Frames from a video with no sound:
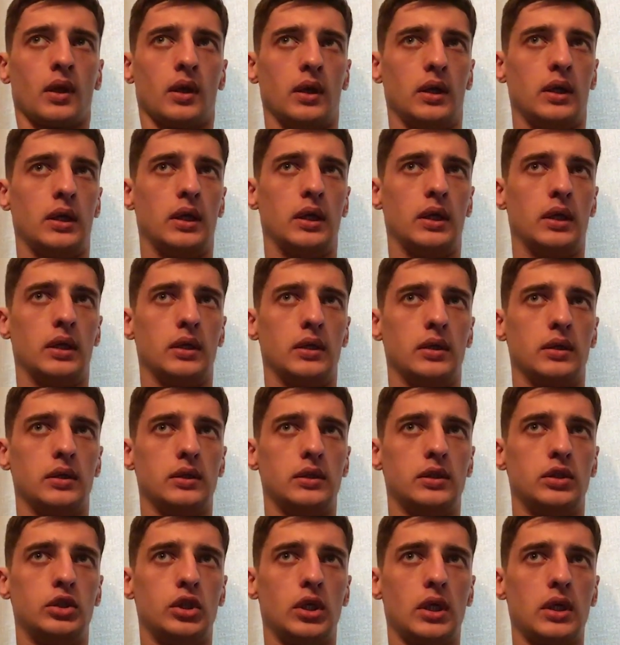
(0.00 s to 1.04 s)
и э,
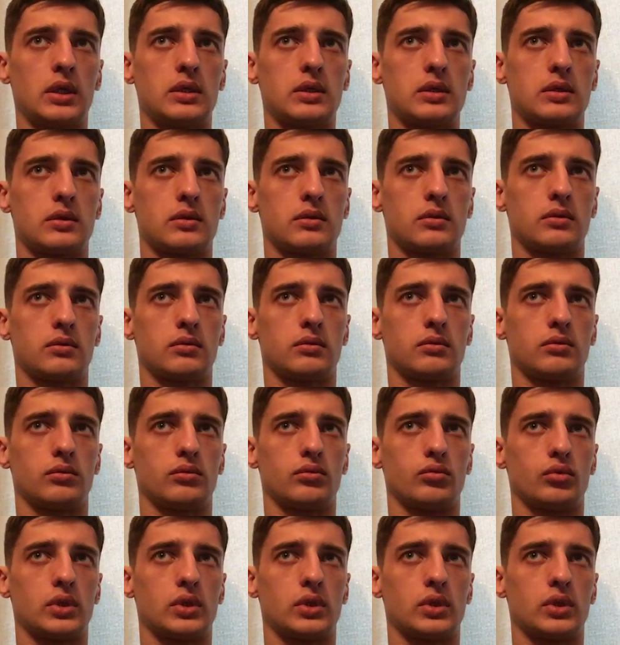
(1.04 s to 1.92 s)
сейчас э,